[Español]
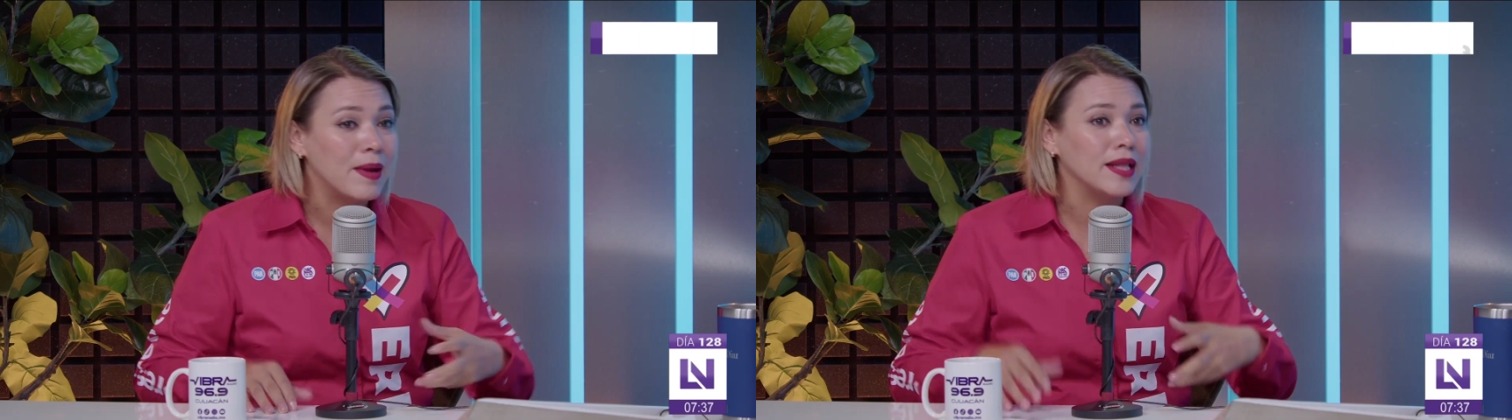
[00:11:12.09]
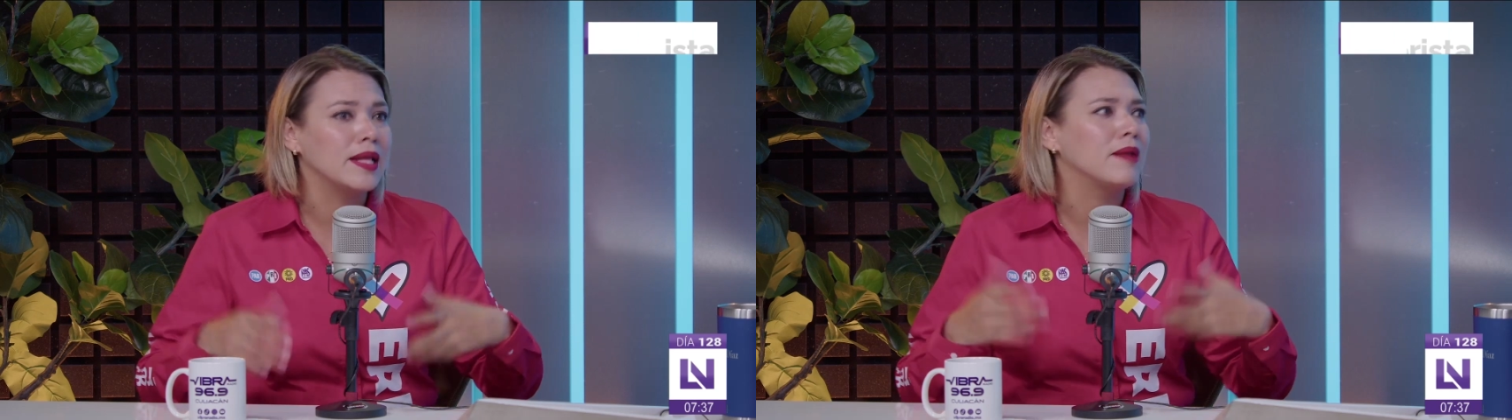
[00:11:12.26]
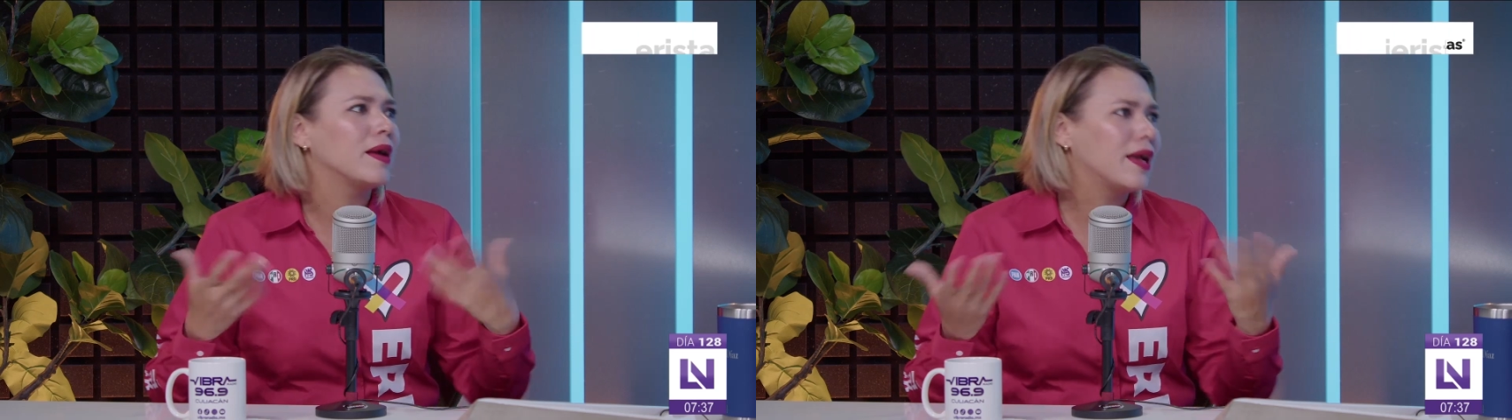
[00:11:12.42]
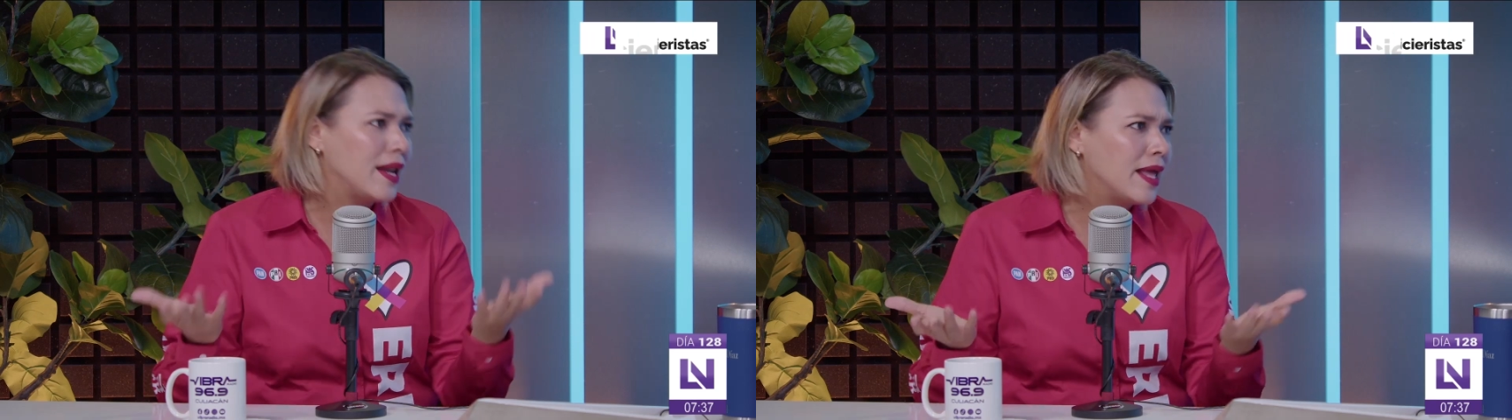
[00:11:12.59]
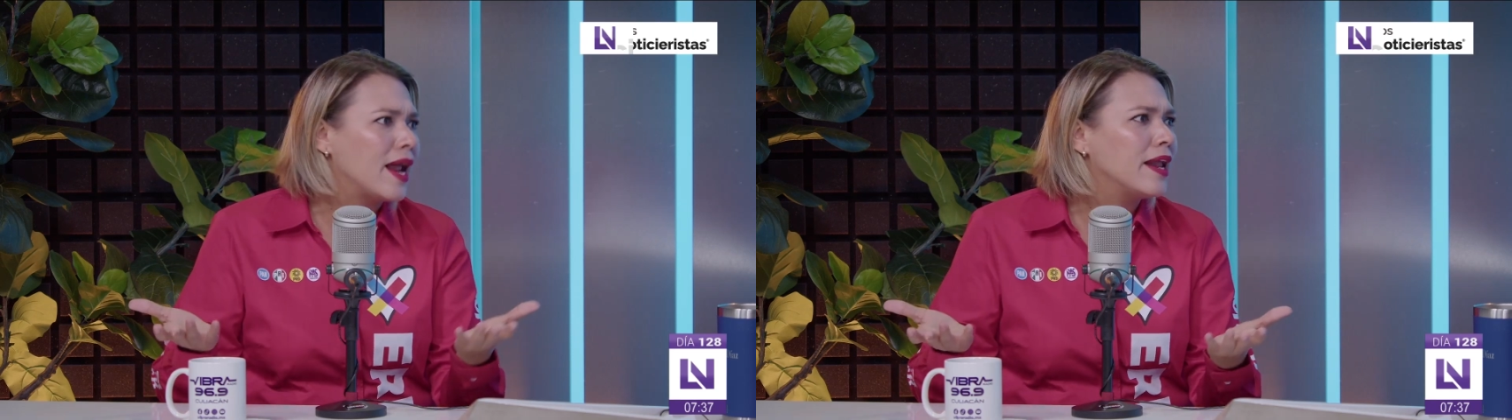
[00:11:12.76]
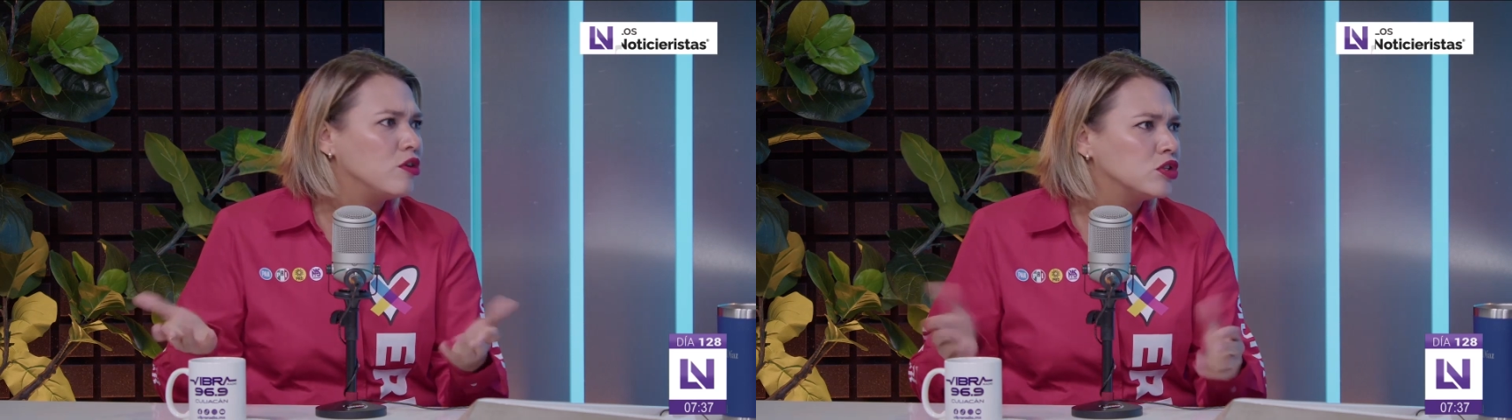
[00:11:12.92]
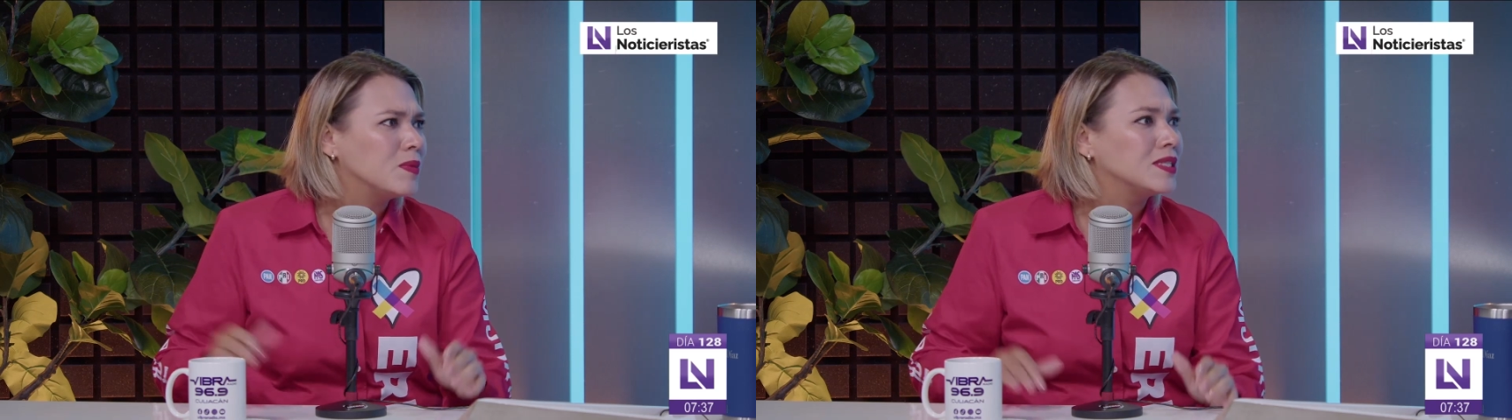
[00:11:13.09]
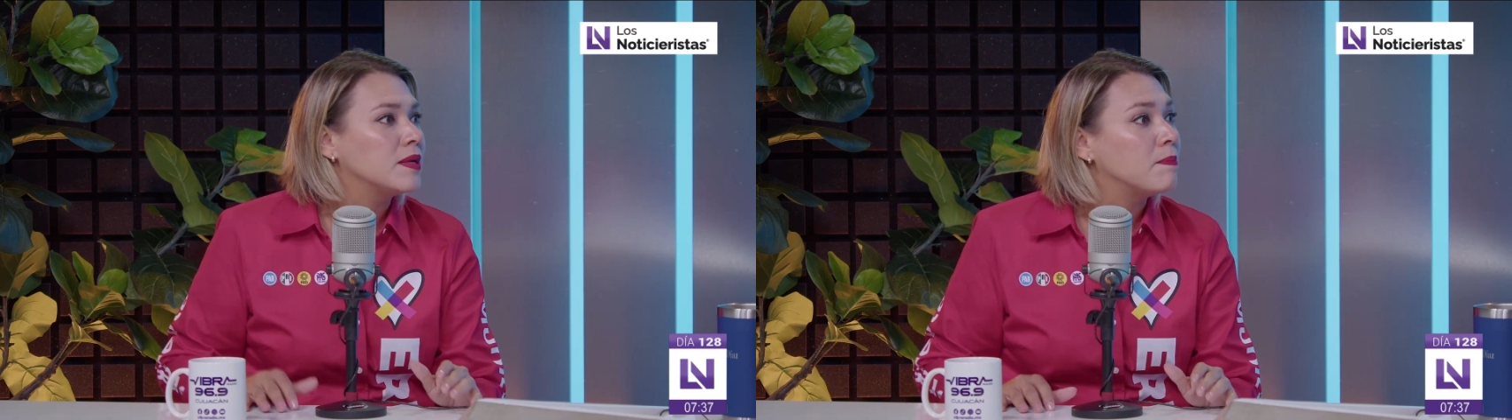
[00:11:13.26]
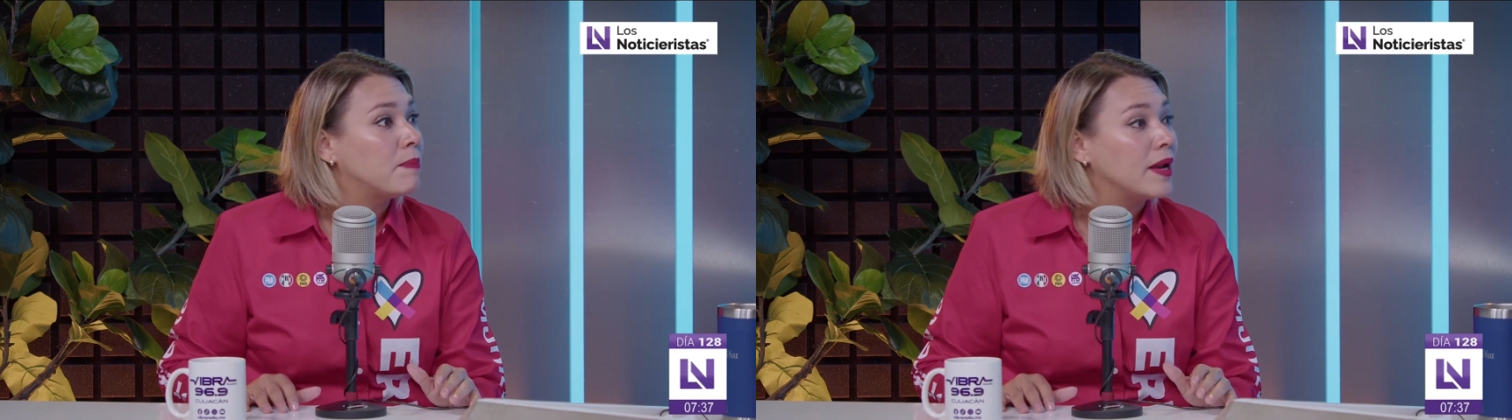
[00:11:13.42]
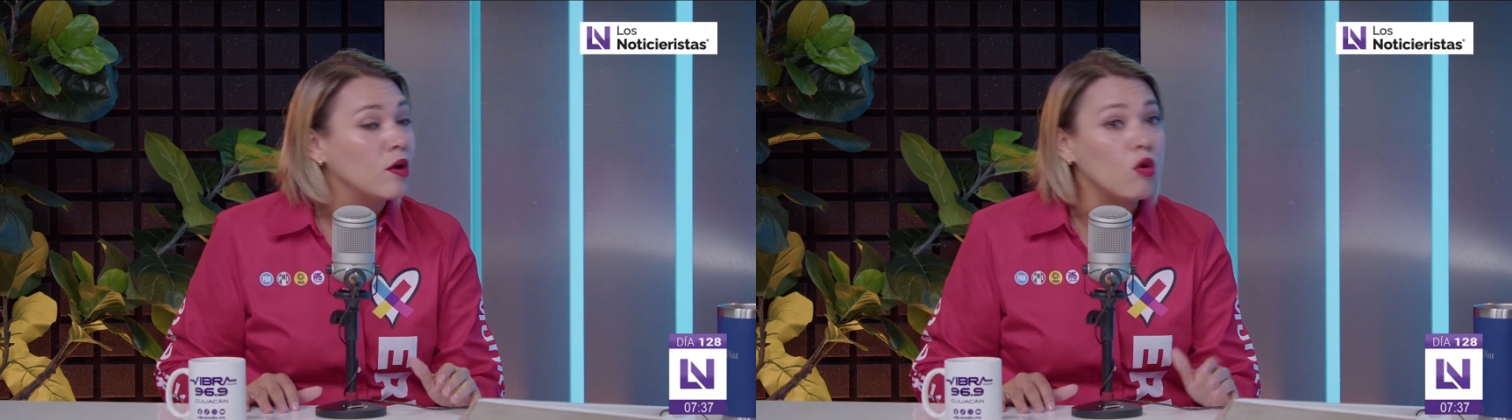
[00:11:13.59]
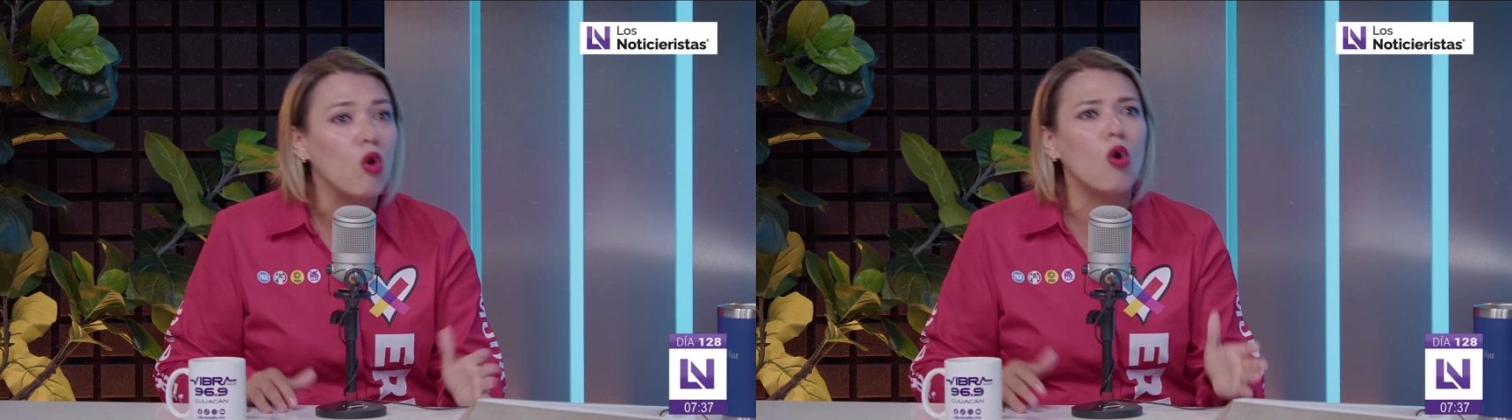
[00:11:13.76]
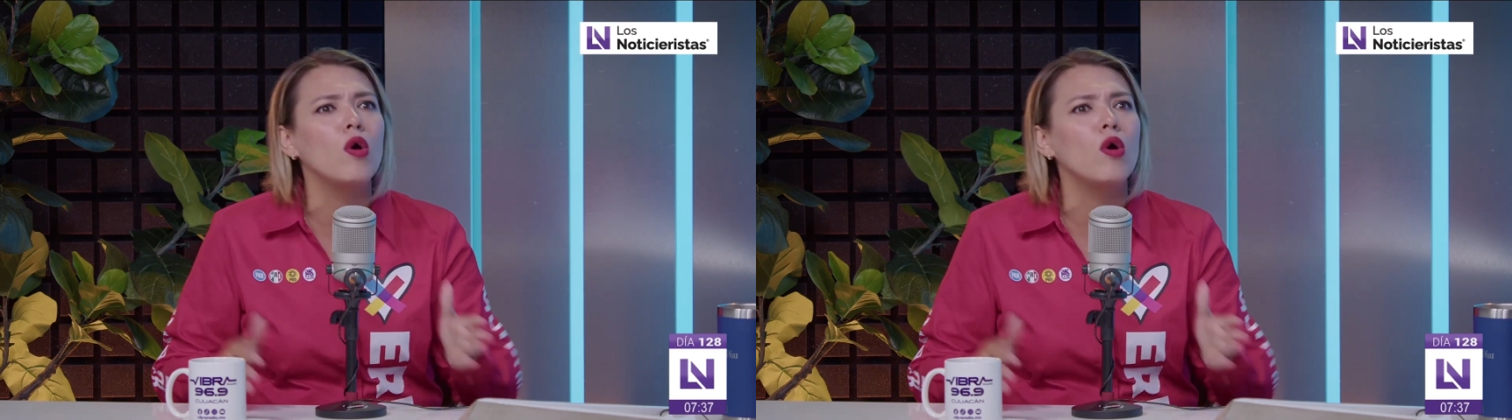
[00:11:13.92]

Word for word: para generar ellos más empleo